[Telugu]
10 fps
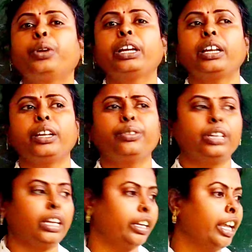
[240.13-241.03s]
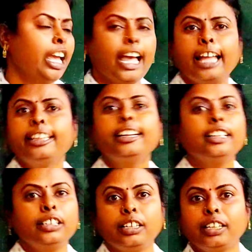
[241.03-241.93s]
కూడా కలిగి ఉండాలి అదే
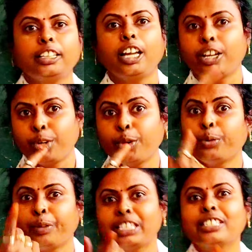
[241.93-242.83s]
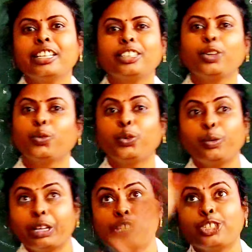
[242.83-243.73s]
అంటారు కదా నోరు మంచిదైతే ఊరు
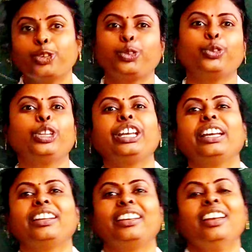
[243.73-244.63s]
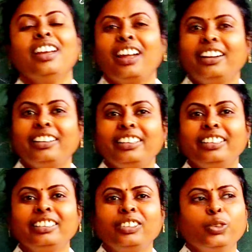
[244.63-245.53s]
మంచిదవుతుంది అని అంటే
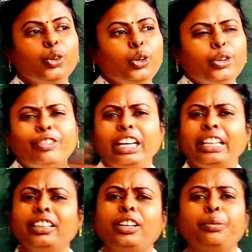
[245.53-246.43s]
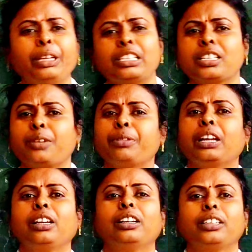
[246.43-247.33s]
ఇది ఊర్లో ఉన్న వాళ్ళందరూ మంచిగా
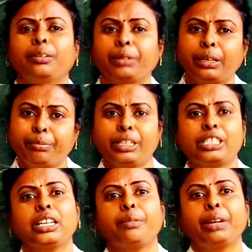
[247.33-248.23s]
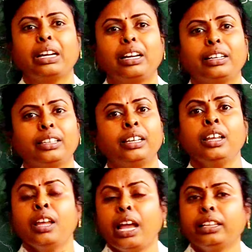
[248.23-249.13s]
మాట్లాడతారు మనం మంచిగా మాట్లాడితే
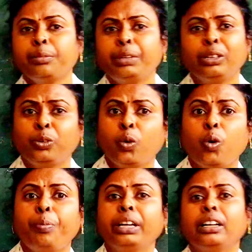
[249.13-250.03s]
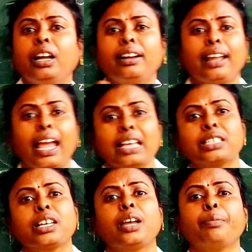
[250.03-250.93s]
అదే మనం కోపంగా
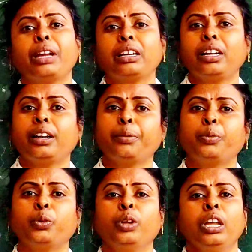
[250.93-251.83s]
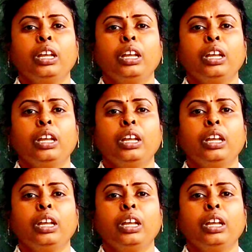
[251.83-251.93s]
ర్యాష్గా మాట్లాడాము